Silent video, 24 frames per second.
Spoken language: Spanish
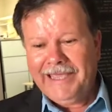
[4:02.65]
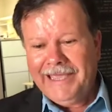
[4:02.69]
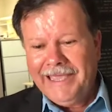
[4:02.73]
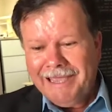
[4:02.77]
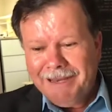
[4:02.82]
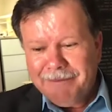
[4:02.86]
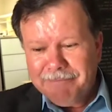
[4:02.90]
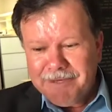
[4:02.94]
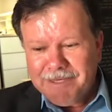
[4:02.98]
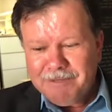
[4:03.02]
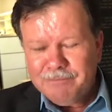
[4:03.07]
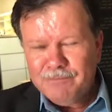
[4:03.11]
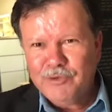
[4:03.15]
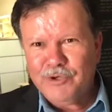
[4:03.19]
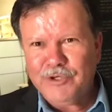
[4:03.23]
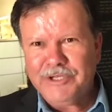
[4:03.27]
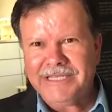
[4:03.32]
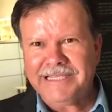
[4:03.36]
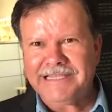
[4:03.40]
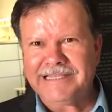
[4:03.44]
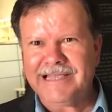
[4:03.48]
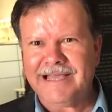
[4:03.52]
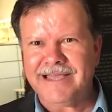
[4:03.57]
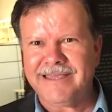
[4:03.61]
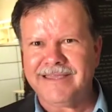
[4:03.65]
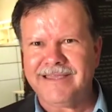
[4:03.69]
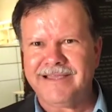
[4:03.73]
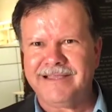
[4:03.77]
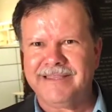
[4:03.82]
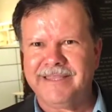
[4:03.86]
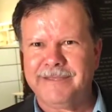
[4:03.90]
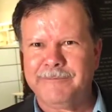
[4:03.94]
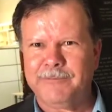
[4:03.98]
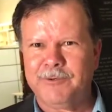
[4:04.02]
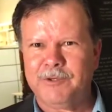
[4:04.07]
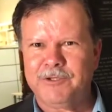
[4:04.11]
El mismo detalle
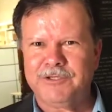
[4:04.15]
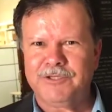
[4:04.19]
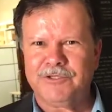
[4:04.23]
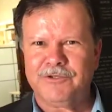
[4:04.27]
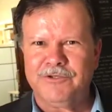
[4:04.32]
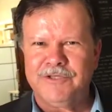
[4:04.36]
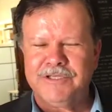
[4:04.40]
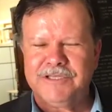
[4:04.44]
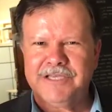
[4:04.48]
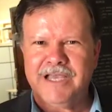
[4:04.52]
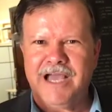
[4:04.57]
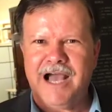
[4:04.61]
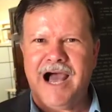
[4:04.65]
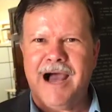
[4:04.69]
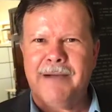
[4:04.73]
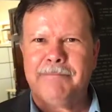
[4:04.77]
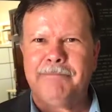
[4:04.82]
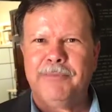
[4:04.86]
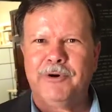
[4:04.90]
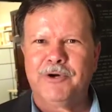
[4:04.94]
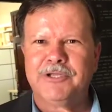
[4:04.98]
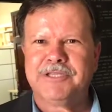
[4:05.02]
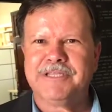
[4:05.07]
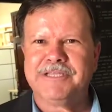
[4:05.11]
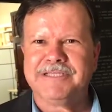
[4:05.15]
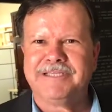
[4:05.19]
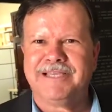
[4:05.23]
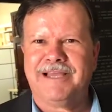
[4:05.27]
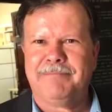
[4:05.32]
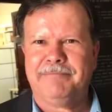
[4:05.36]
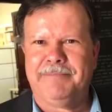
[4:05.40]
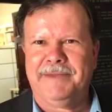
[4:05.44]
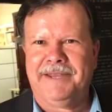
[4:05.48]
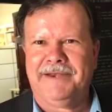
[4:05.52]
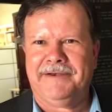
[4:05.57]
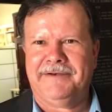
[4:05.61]
del depósito dice aportes
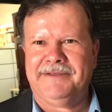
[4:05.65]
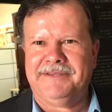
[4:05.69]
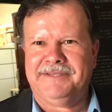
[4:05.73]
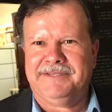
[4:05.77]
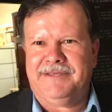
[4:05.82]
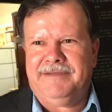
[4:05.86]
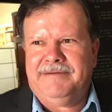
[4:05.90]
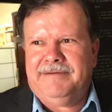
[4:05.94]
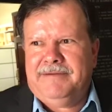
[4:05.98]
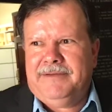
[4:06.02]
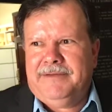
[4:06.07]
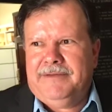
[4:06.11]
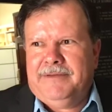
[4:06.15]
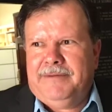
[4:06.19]
al PRC,